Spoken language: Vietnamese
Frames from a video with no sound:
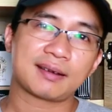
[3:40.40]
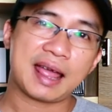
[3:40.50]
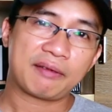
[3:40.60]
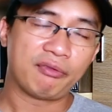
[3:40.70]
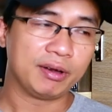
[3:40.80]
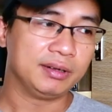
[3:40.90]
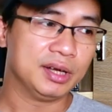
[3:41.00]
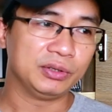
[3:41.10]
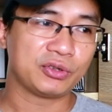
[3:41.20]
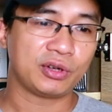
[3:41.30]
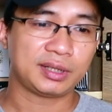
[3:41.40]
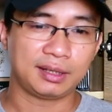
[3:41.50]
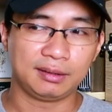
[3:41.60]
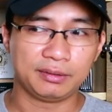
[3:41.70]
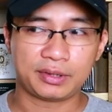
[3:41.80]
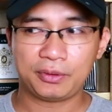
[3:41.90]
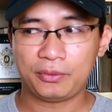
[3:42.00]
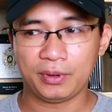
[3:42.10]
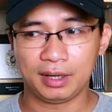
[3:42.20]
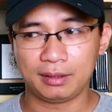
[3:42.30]
đa phần đều cho rằng
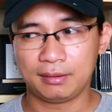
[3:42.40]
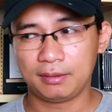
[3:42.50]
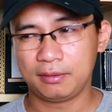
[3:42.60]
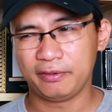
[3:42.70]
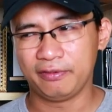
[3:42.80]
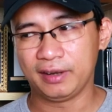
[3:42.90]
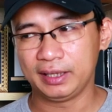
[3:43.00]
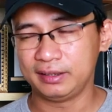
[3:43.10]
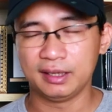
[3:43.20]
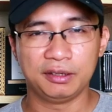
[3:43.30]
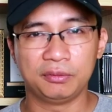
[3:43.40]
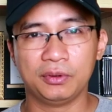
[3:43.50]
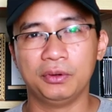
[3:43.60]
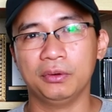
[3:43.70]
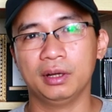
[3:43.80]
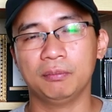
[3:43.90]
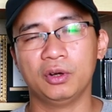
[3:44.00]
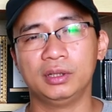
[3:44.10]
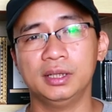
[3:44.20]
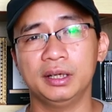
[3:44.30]
sau khoảng vài giờ đồng hồ là
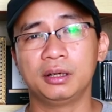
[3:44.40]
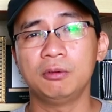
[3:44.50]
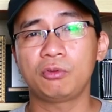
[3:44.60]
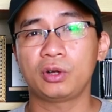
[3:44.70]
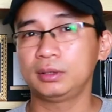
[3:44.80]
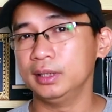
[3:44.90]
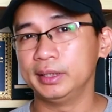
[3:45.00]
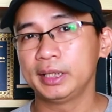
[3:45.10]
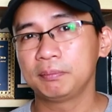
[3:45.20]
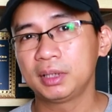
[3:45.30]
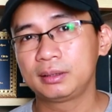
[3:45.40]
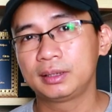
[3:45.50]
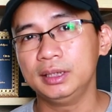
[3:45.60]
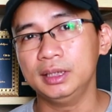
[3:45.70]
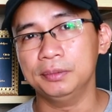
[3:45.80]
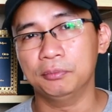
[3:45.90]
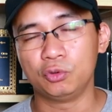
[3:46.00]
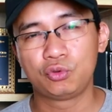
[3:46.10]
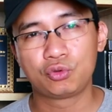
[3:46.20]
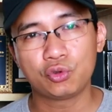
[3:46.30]
mọi người không còn ngửi thấy bất kỳ một
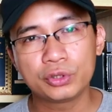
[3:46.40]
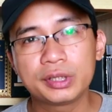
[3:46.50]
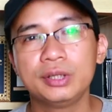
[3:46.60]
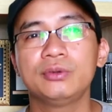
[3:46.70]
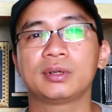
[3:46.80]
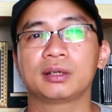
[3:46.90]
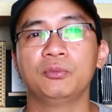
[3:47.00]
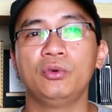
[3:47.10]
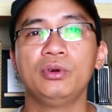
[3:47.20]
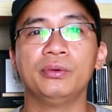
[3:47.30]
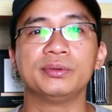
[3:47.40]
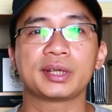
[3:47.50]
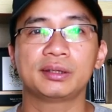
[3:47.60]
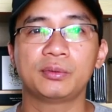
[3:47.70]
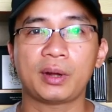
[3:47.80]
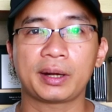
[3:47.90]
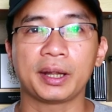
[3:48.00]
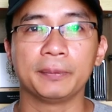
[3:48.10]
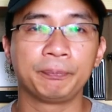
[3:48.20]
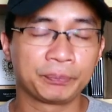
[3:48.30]
chút xíu nào mùi hương của chai nước hoa
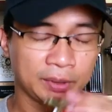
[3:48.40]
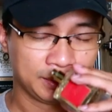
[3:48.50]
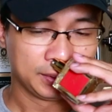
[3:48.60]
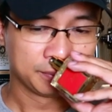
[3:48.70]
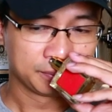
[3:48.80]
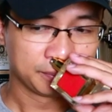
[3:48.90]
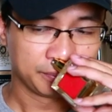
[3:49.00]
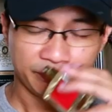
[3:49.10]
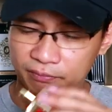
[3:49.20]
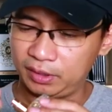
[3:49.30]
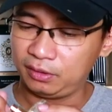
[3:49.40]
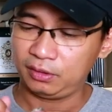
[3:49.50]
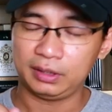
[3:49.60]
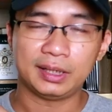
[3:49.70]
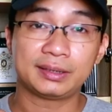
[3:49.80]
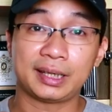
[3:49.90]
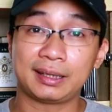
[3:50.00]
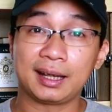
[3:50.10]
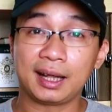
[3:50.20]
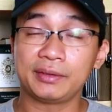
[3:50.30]
này, và họ đã
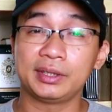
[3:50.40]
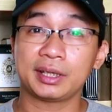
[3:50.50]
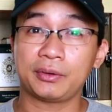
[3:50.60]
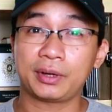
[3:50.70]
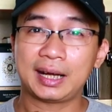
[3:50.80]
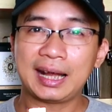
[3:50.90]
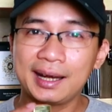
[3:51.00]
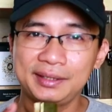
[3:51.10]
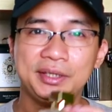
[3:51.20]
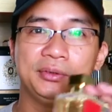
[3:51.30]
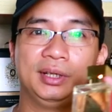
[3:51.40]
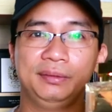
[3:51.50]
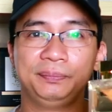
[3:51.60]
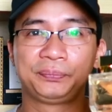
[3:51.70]
tranh cãi với nhau khá là nhiều lần.